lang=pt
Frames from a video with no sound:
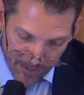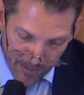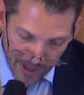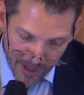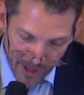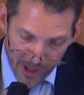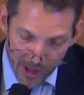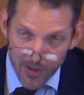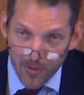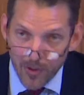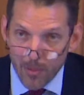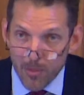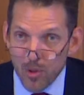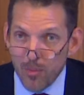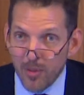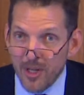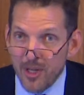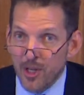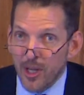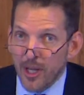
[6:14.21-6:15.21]
mas já tivemos
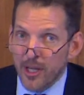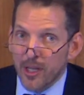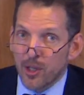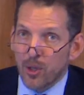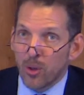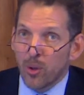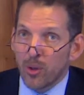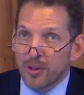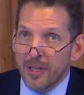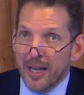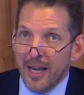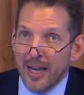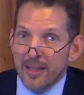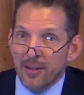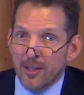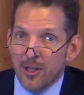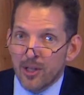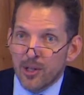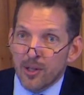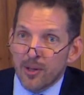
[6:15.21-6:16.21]
uma série de
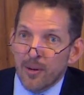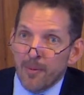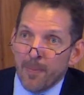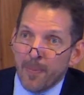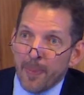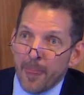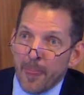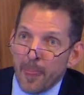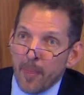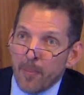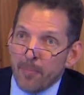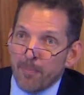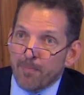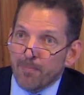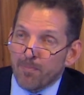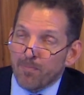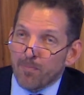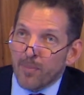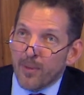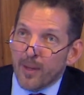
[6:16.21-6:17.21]
rodadas.
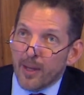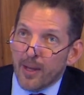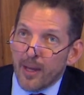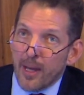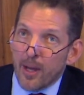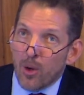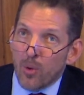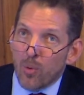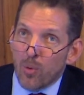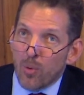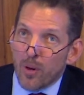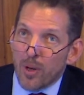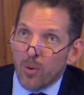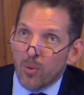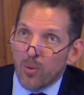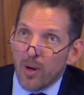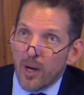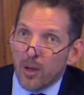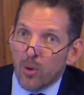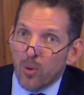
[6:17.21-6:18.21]
É um, é
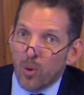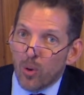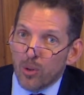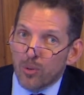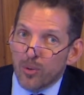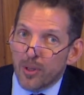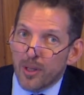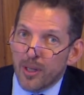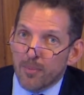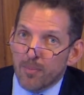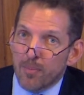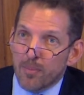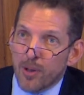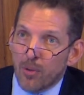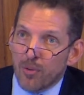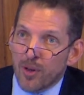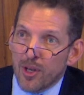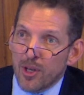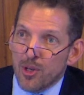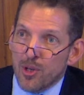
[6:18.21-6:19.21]
um acordo que
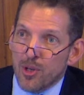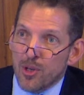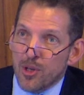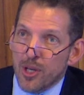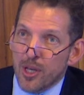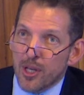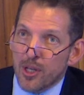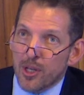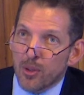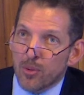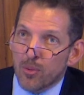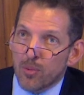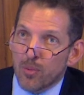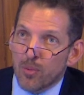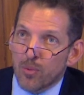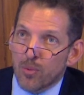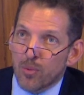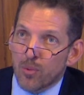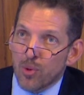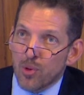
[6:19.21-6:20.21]
talvez seja
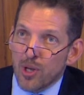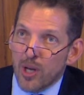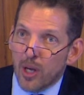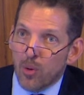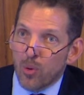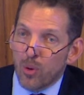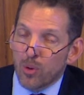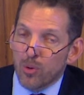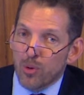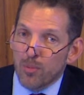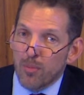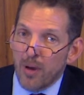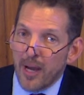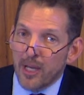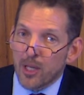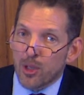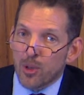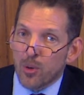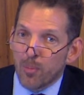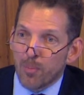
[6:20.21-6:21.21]
dos acordos
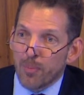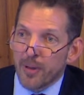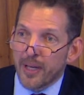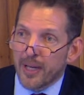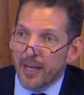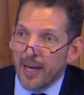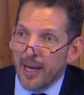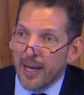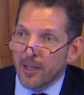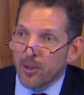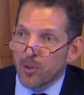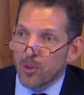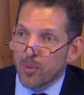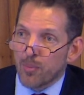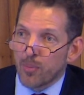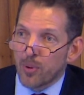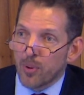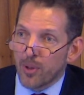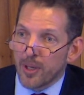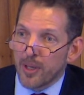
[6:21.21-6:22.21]
mais complicados,
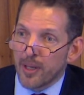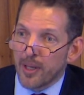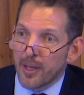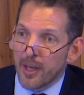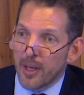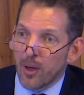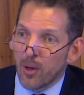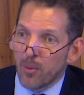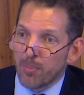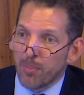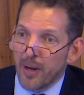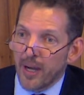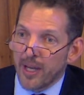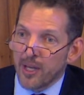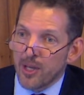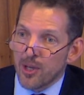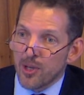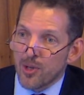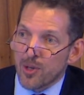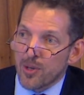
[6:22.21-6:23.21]
porque é um
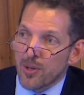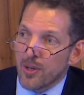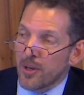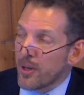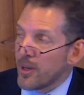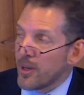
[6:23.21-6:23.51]
país,